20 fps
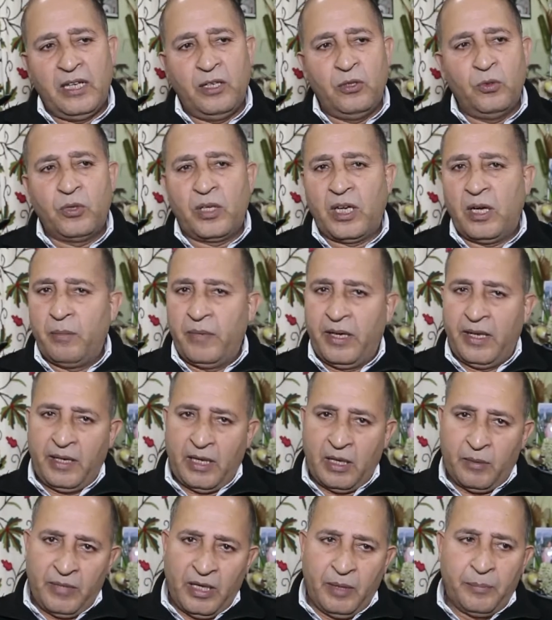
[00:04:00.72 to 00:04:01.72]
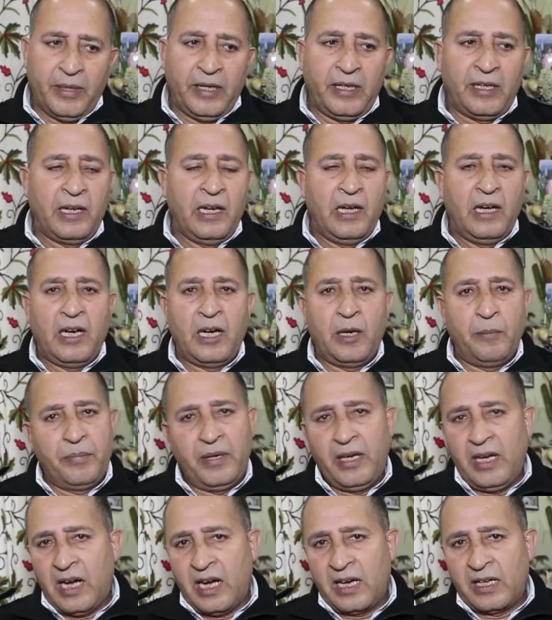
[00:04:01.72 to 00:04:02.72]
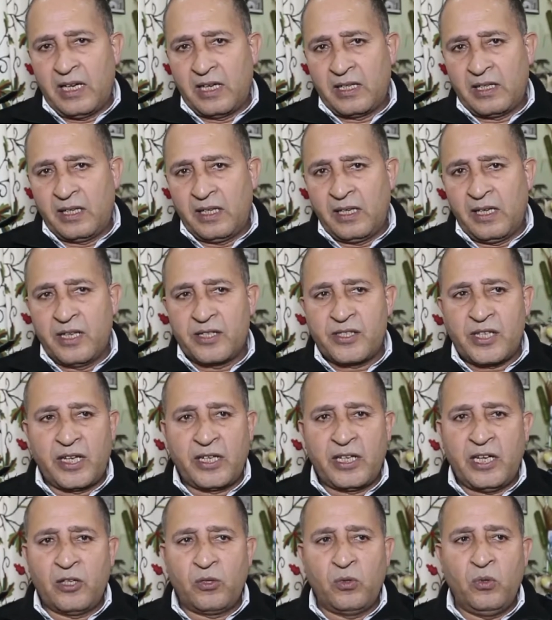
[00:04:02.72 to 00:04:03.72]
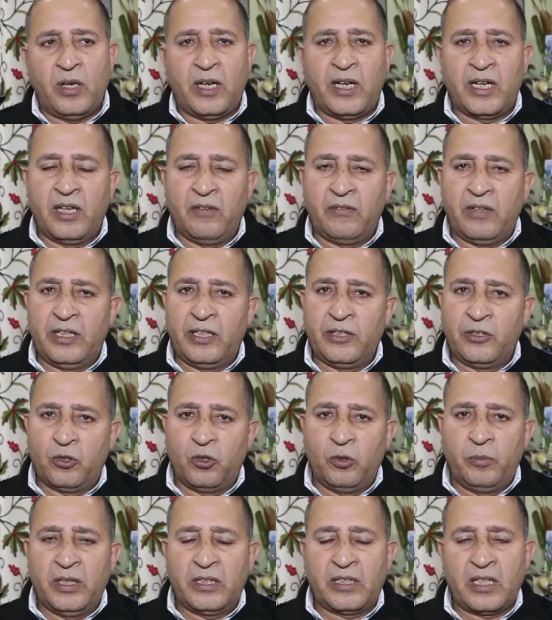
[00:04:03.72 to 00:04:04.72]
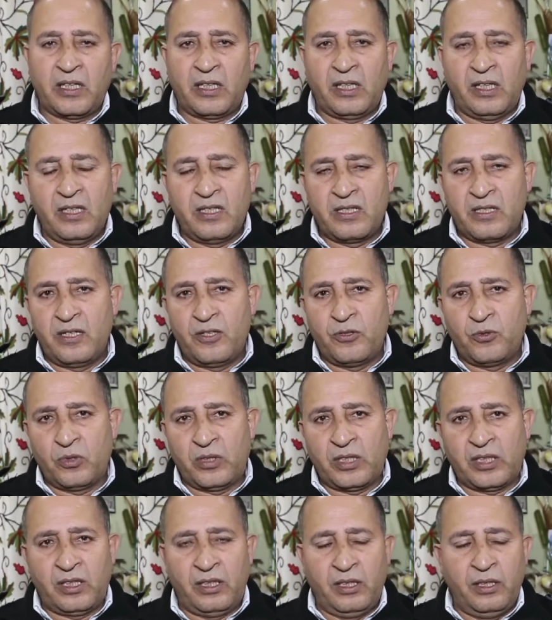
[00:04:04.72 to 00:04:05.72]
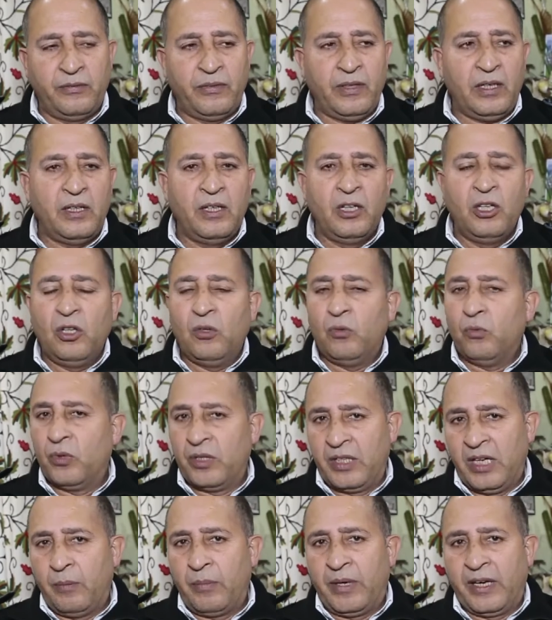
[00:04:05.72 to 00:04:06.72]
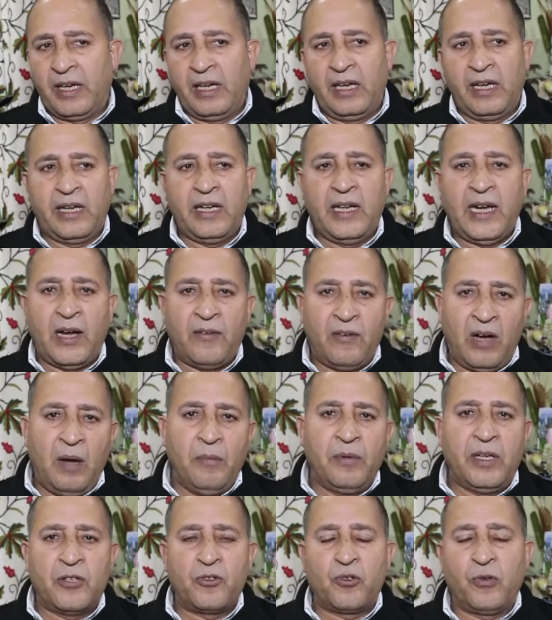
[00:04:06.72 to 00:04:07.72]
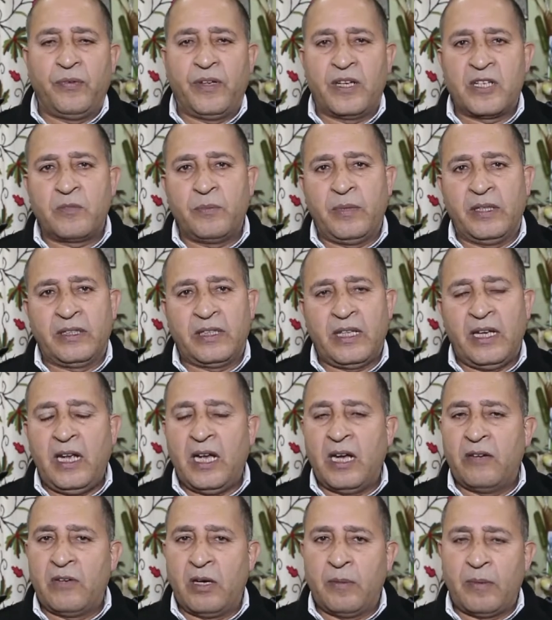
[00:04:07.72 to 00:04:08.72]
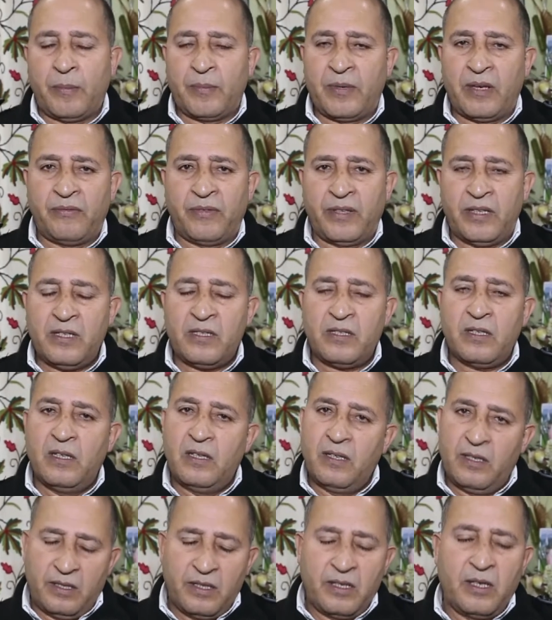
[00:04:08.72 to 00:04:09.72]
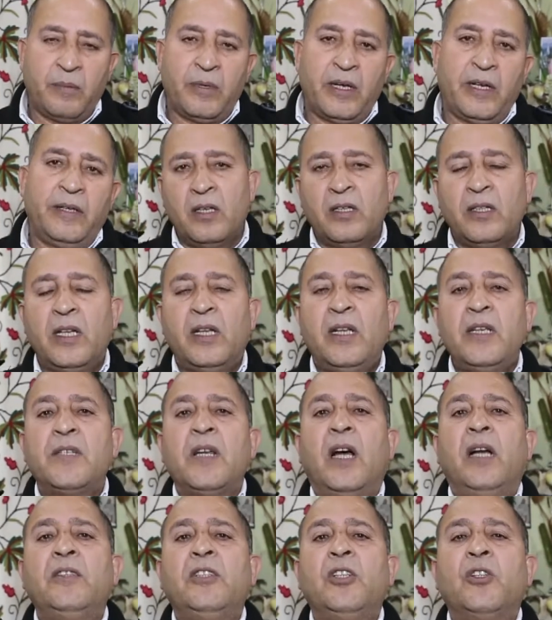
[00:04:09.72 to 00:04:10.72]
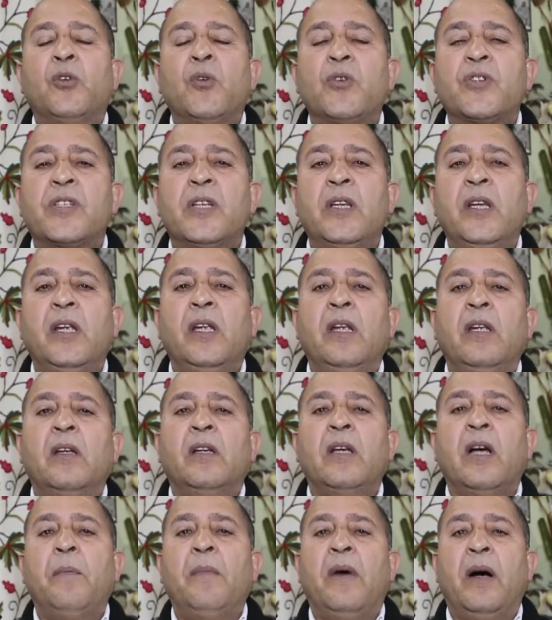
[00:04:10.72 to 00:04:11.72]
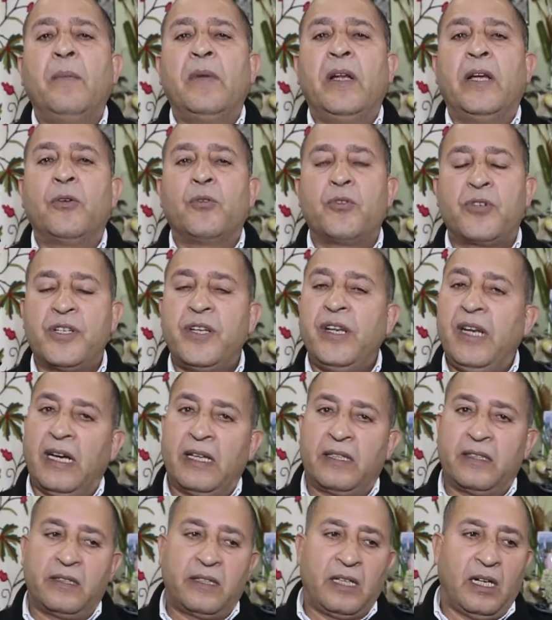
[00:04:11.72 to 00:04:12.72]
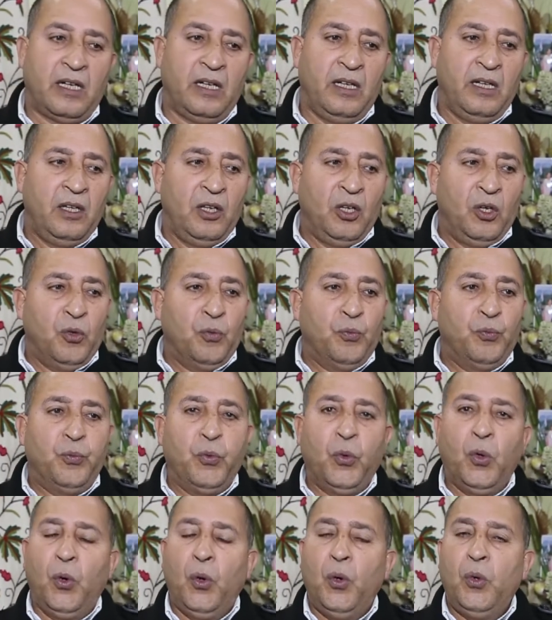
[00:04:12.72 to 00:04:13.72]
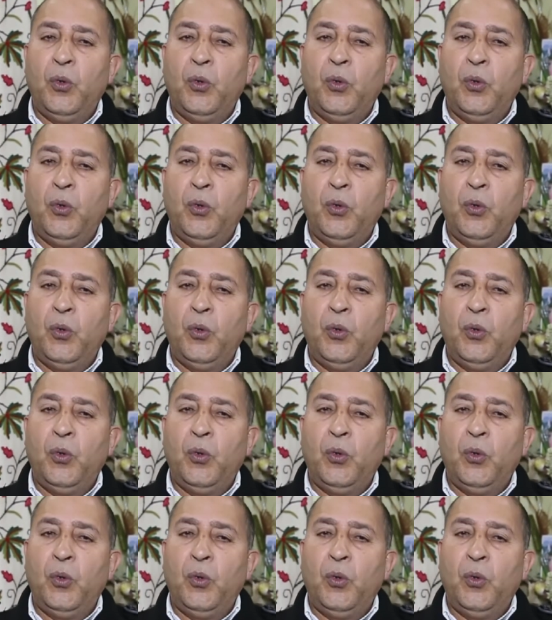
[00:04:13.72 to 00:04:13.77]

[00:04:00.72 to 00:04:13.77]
है और हम हमें भी हम भी आगाह करेंगे सरकार को आने वाले दिनों में ताकि इसकी जो तकलीफ है वो ना बढ़े लेकिन आवाम का जो फर्ज बनता है आवाम अपना फर्ज निभाए देखिए जहाँ तक रोशनी का मामला रोशनी एक्ट था वो